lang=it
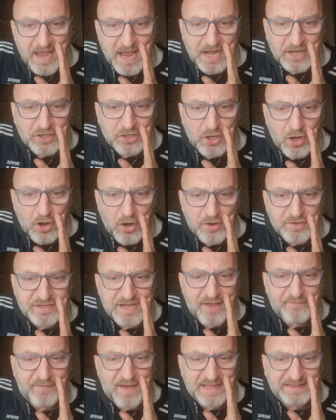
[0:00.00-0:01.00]

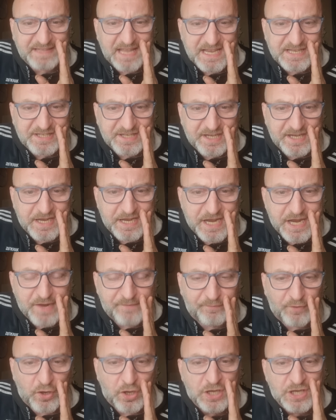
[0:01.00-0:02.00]
vergogna, fate
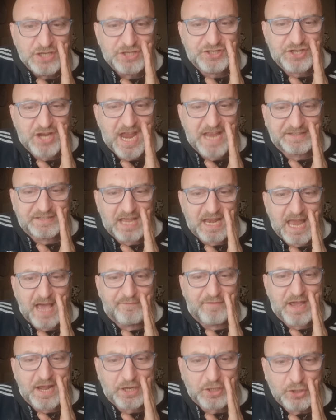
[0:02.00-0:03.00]
schifo, siete
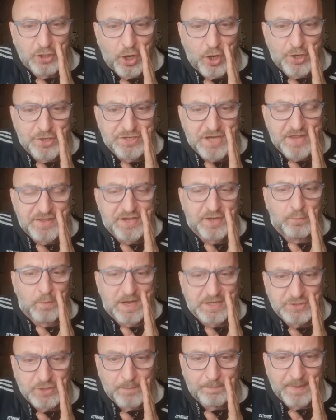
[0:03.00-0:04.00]
la vergogna di
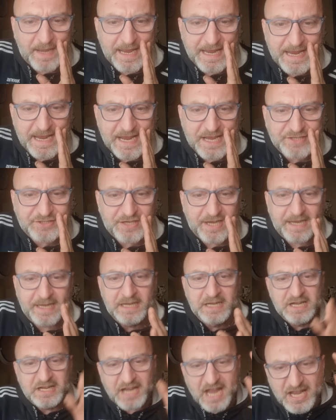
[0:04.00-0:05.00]
questo
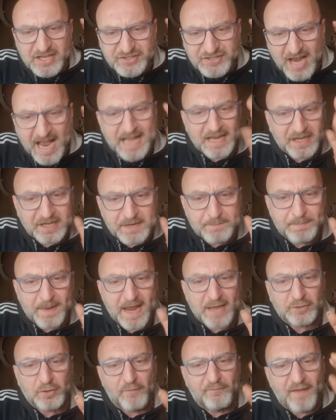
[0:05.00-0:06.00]
paese che già,
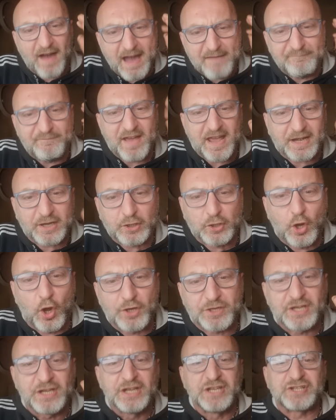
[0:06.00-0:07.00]
ripeto, fa
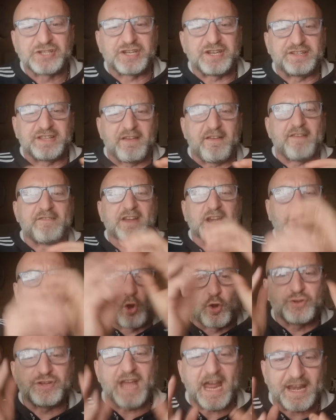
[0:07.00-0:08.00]
vergogna, si deve
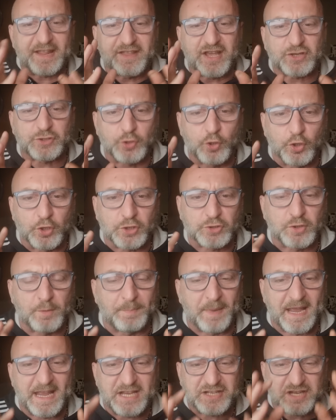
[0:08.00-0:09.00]
vergognare da solo
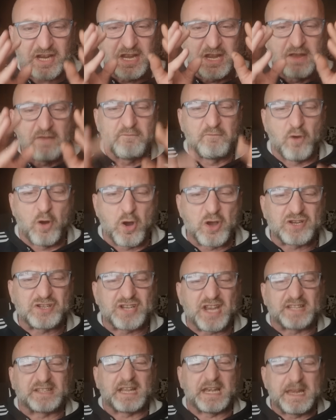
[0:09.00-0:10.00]
sto paese, voi
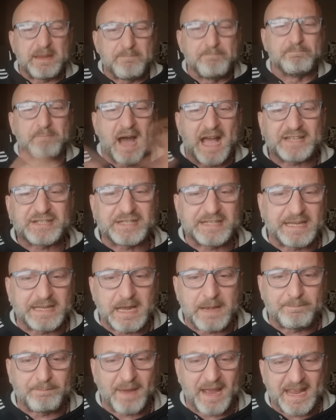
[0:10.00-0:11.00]
siete l'immagine
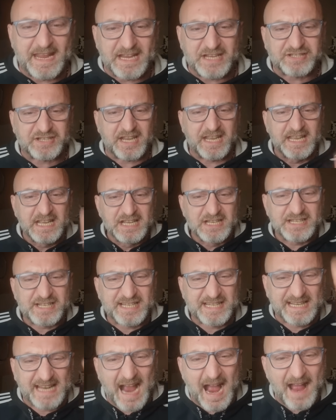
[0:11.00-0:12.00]
del paese,
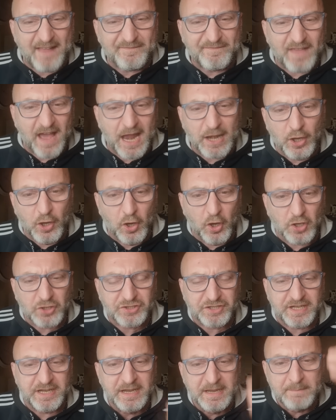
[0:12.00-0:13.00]

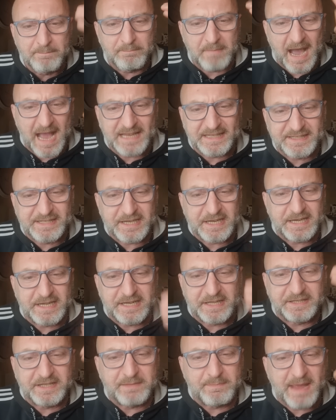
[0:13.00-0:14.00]
scandalosi,
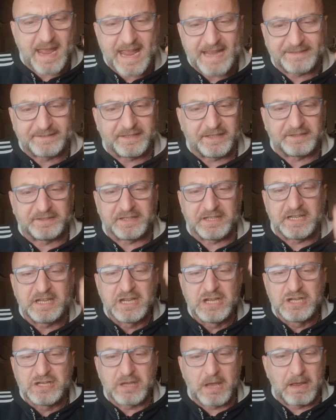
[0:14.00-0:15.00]
Mancini
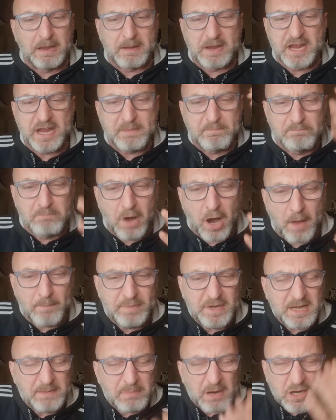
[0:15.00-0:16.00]
dimettiti, eh,
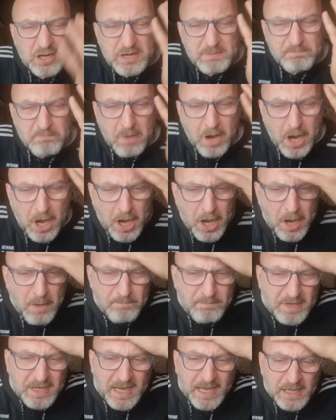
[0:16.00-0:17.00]
immobile, ma
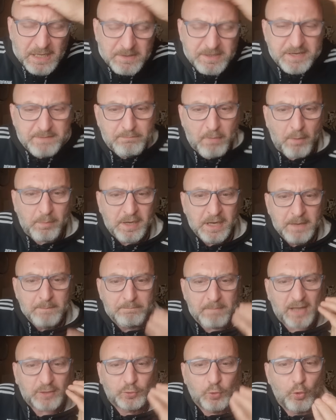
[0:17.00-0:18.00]
immobile, immobile,
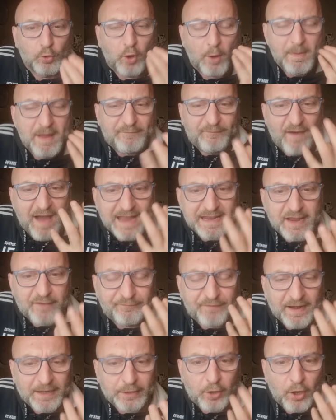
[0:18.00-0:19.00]
ma tu come fai a
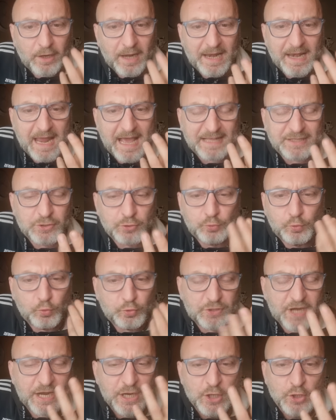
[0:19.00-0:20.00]
far gol a Lazio? Tu
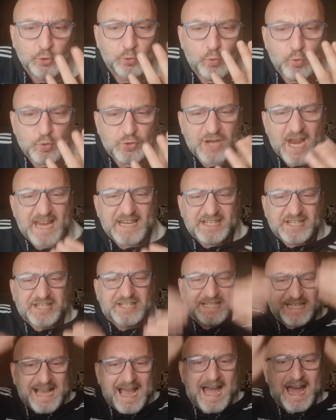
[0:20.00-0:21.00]
sei, tu sei
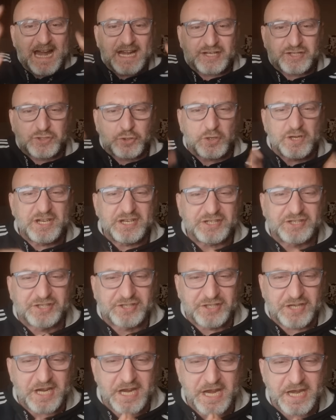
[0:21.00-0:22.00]
scarso,
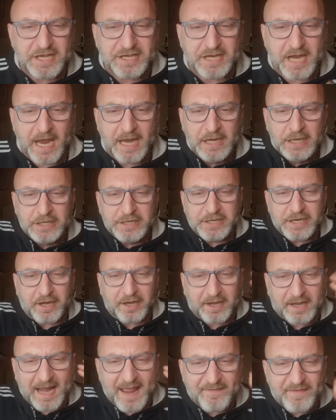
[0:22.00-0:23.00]
insigne, il
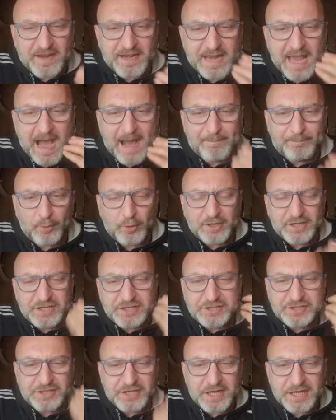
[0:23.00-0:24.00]
re di Napoli
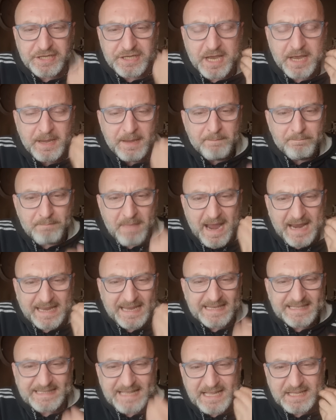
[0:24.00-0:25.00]
insigne, ma
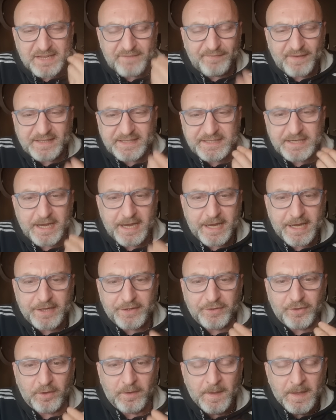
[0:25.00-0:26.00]
che state
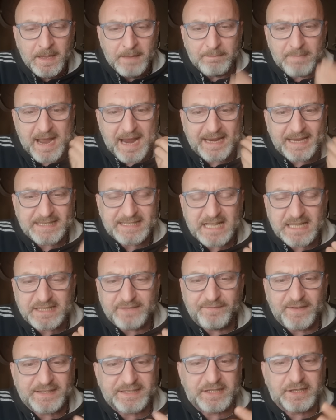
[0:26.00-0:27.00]
facendo? Ma che
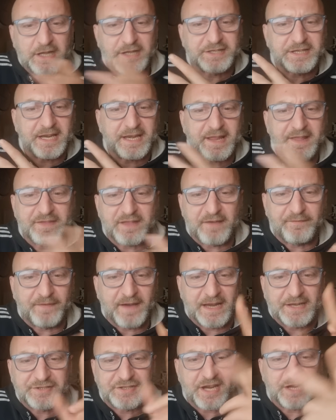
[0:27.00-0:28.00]
state facendo? Ce n'è da
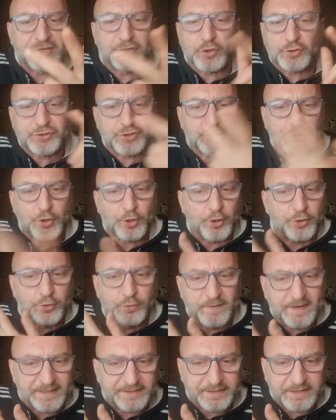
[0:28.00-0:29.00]
fare, non ci sono
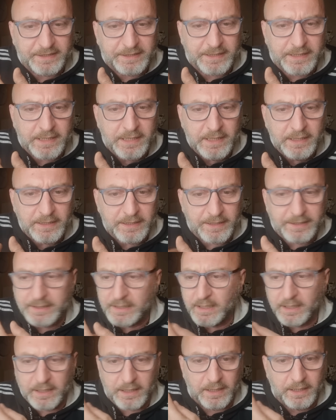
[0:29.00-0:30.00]
Juventini
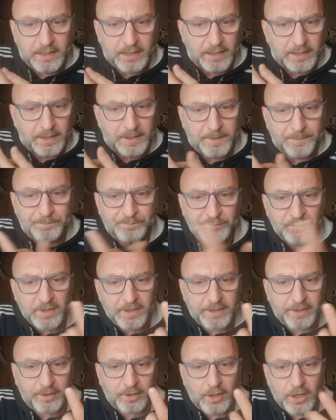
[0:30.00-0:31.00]
in,
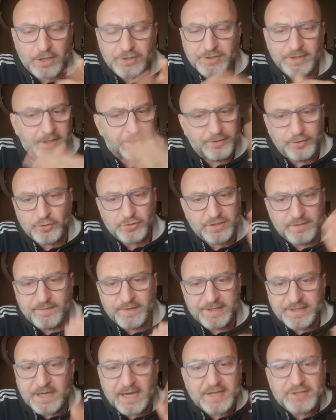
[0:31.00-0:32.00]
uh, in rosa, non si
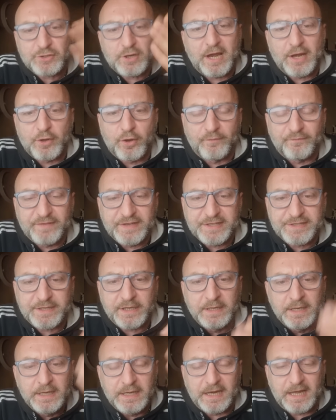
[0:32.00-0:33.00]
vince, la nazionale non
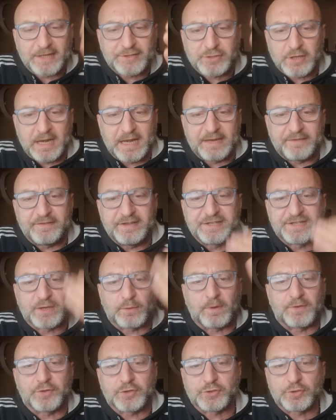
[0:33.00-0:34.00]
vince, la nazionale
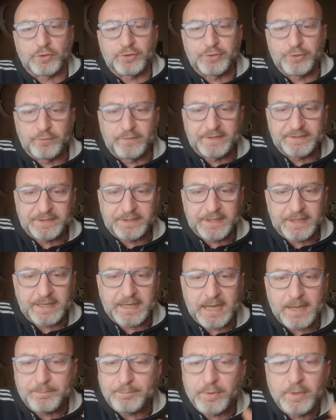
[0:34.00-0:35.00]
vince quando ci sono i Juventini in
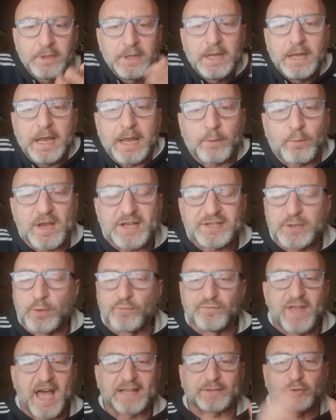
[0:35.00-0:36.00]
campo e questo è
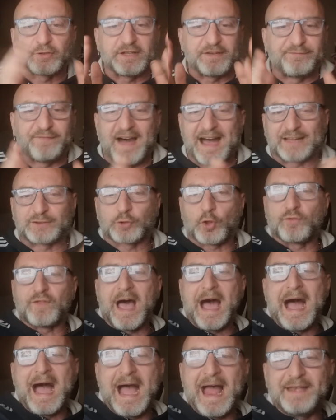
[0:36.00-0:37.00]
un dato di fatto
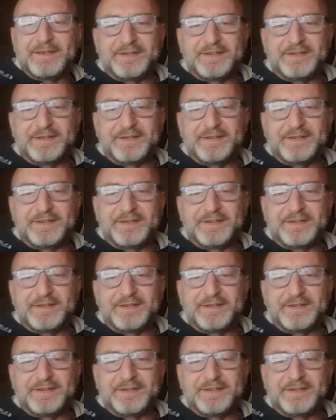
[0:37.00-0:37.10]
da